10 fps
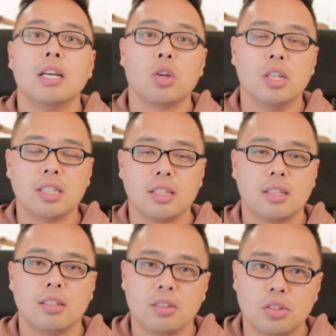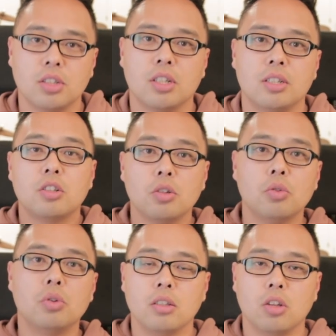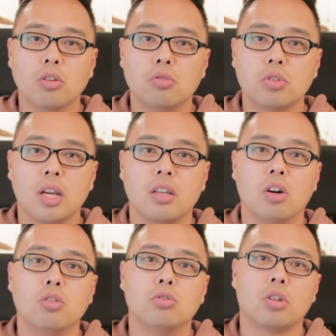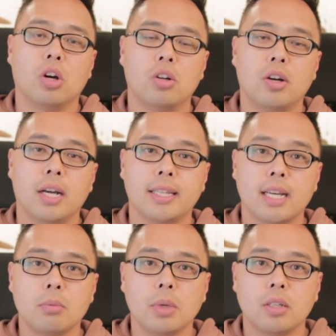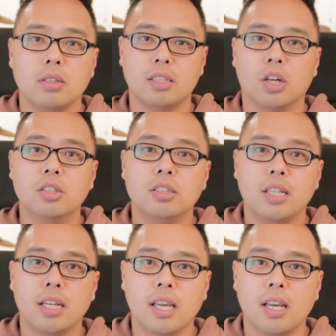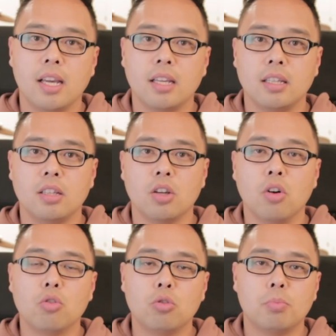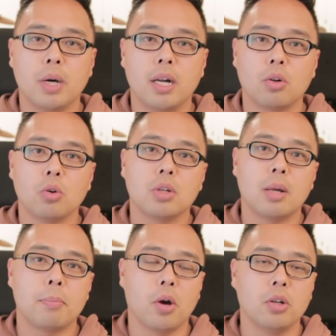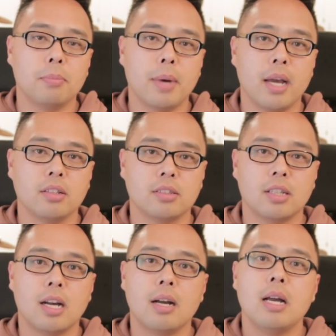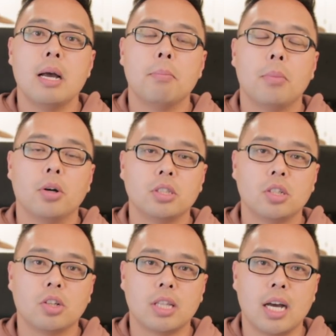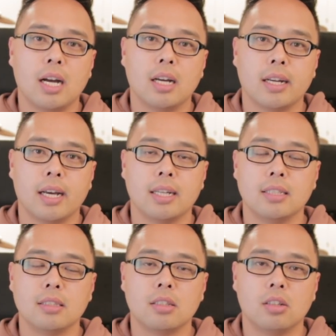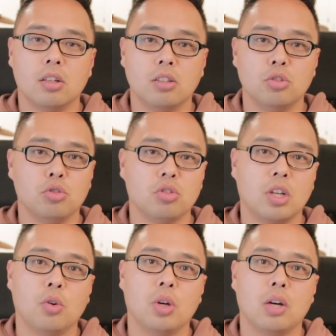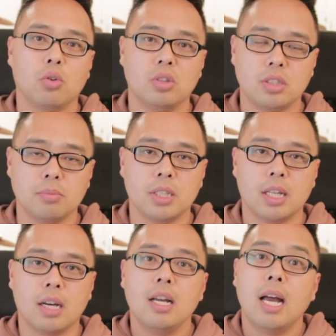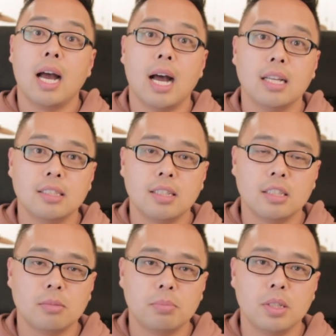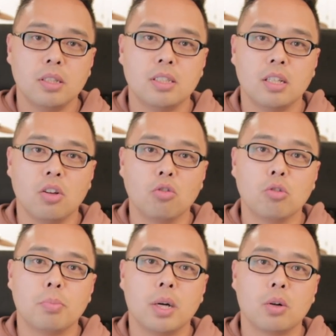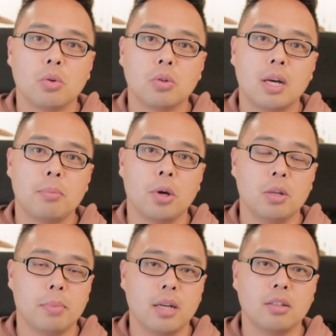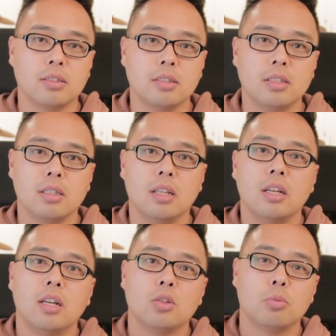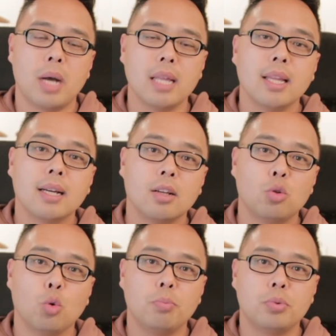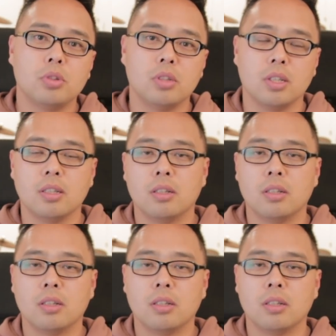괜찮다는 거죠. 그리고 영국의 연구 결과에 따르면은 전 세계에 이 영국발 코로나 변이 바이러스가 퍼질 거다라는 그런 뉴스가 올라오고 있습니다. 아시다시피 이제 영국발 코로나 변이 바이러스는 좀 한 단계 높은